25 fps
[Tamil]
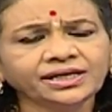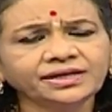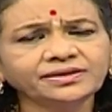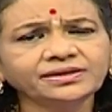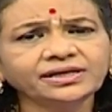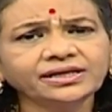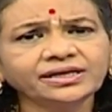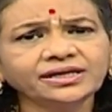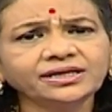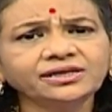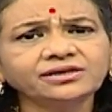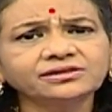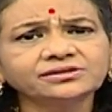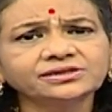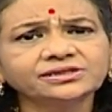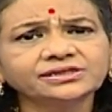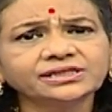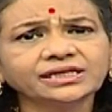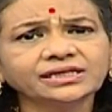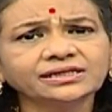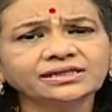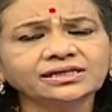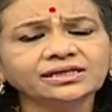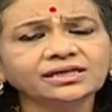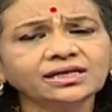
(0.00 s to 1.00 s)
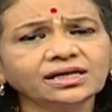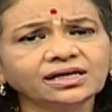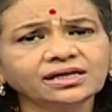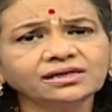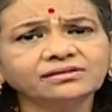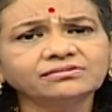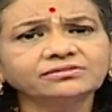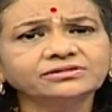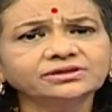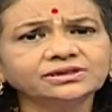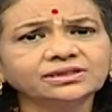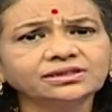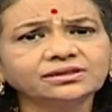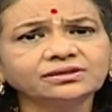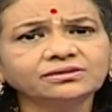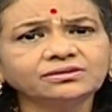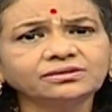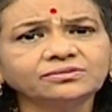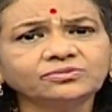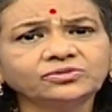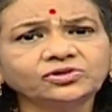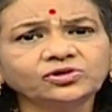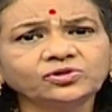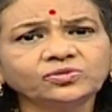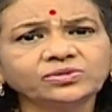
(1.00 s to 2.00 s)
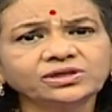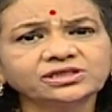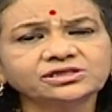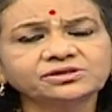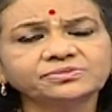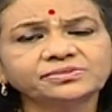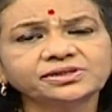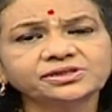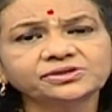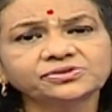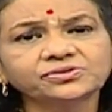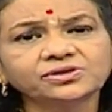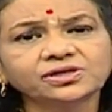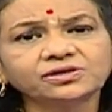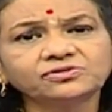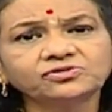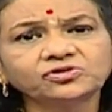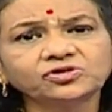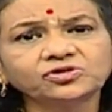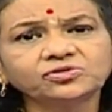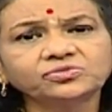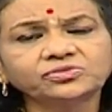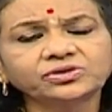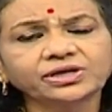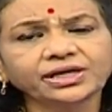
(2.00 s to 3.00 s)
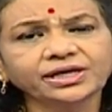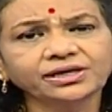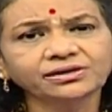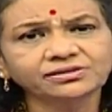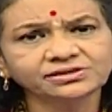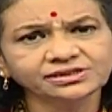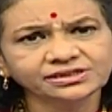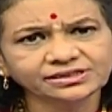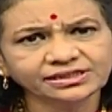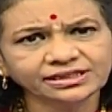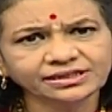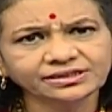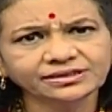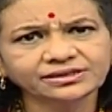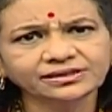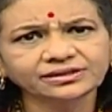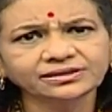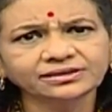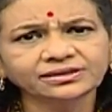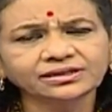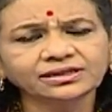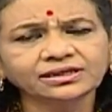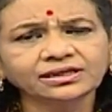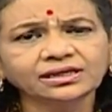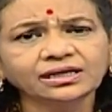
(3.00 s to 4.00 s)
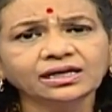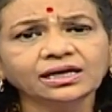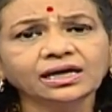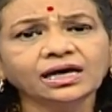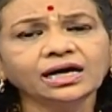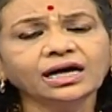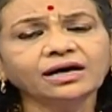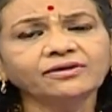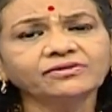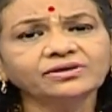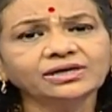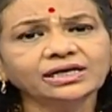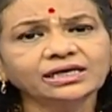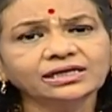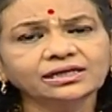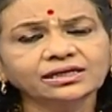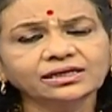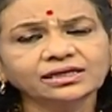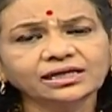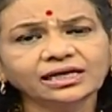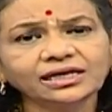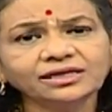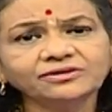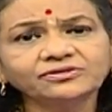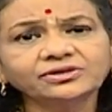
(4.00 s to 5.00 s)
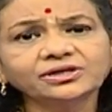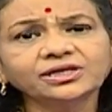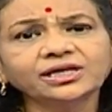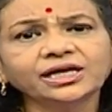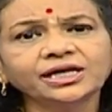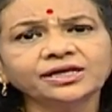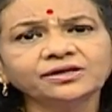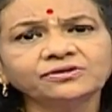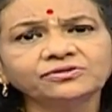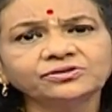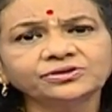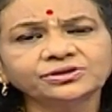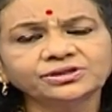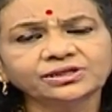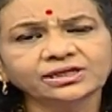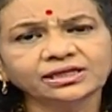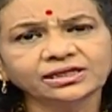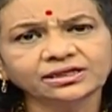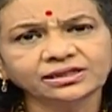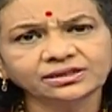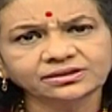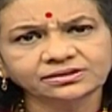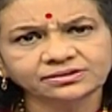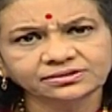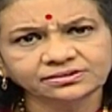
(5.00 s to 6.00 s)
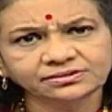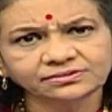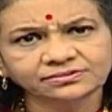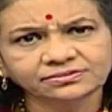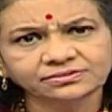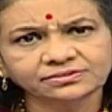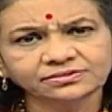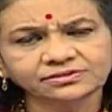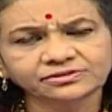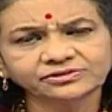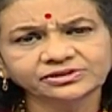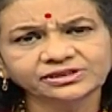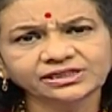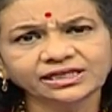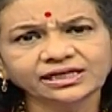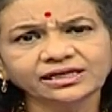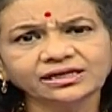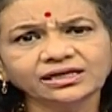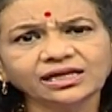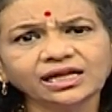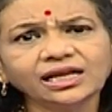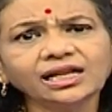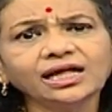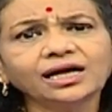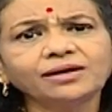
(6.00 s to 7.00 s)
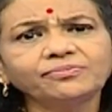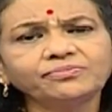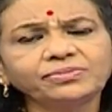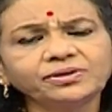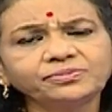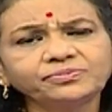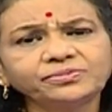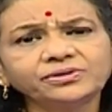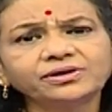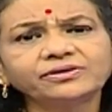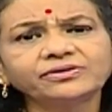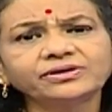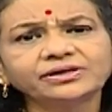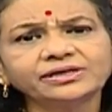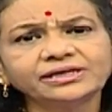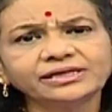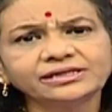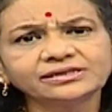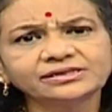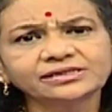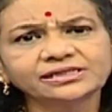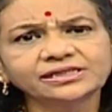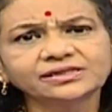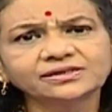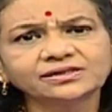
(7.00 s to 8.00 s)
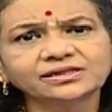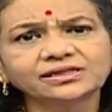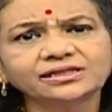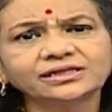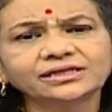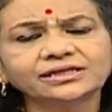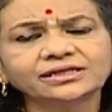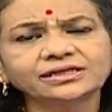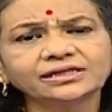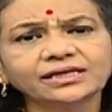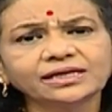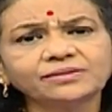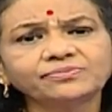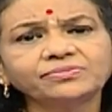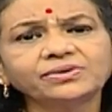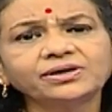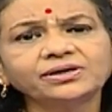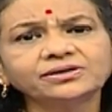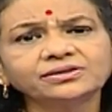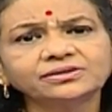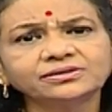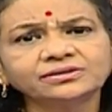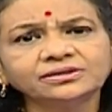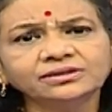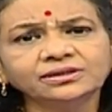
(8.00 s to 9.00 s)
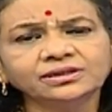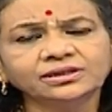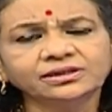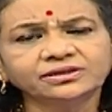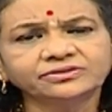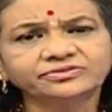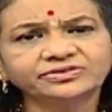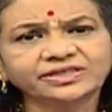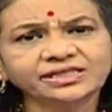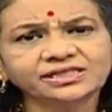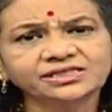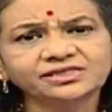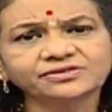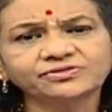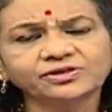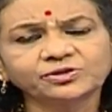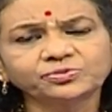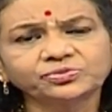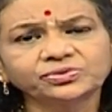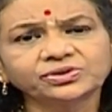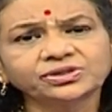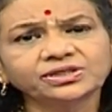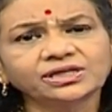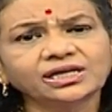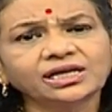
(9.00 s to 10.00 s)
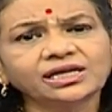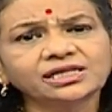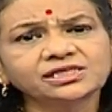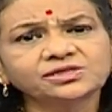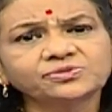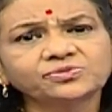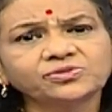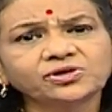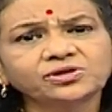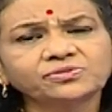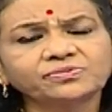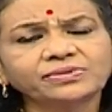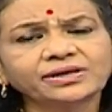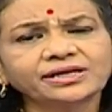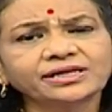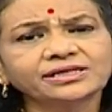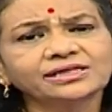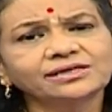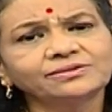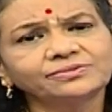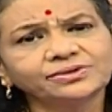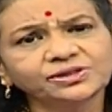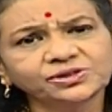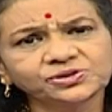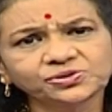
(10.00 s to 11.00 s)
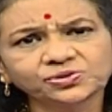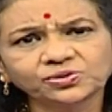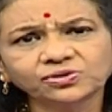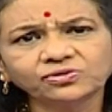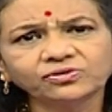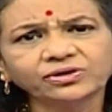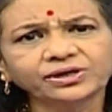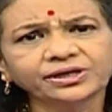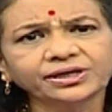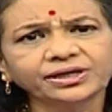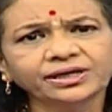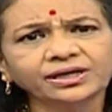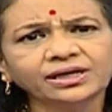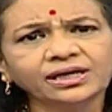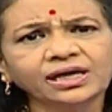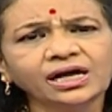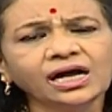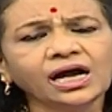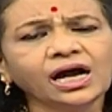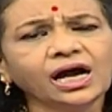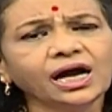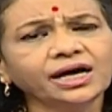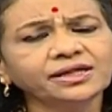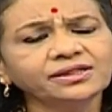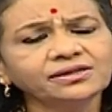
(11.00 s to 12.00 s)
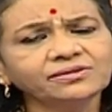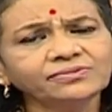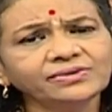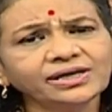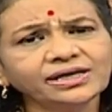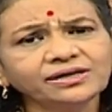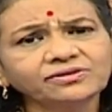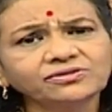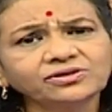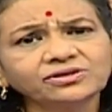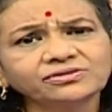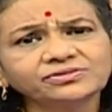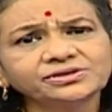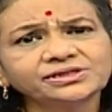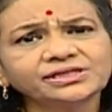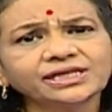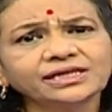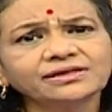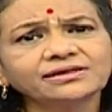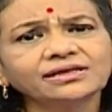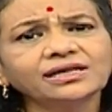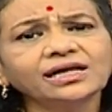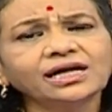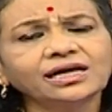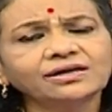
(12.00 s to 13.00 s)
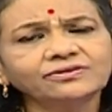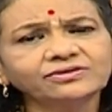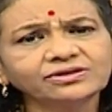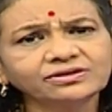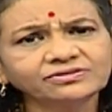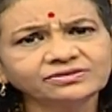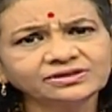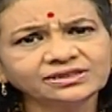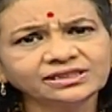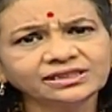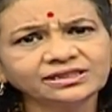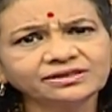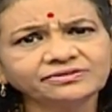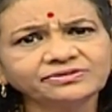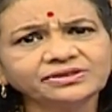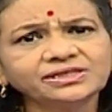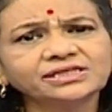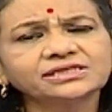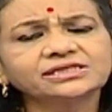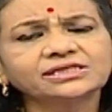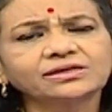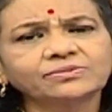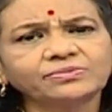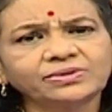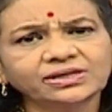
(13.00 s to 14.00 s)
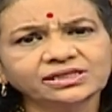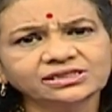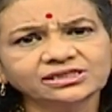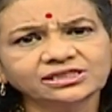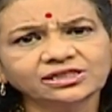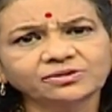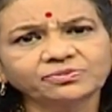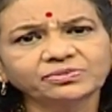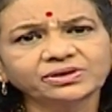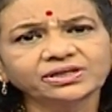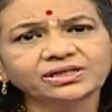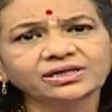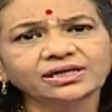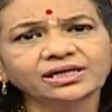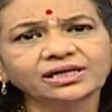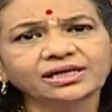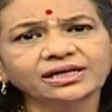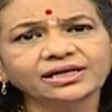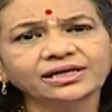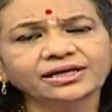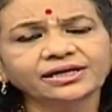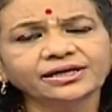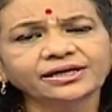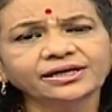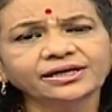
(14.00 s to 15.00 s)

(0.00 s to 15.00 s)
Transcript: இந்த ரெண்டும் சேர்ந்து நான் வந்து மூணு மாதமாக சொன்ன உணவு முறைகளும் சேர்ந்து அவங்க கணவருக்கு அறிவுறுத்தின விஷயங்களால் அப்பப்போ அவர் ட்ரிங்க்ஸ் எடுத்துக்கிட்டது எப்பாவது ஃப்ரெண்ட்ஸ் வற்புறுத்தினால ஸ்மோக் பண்ணுறது அப்படின்னு சொல்லுவாங்க அந்த மாதிரி ஒரு விஷயத்த அவர் விட்டுட்டு வீட்டு சாப்பாடு சாப்பிட்டதுனால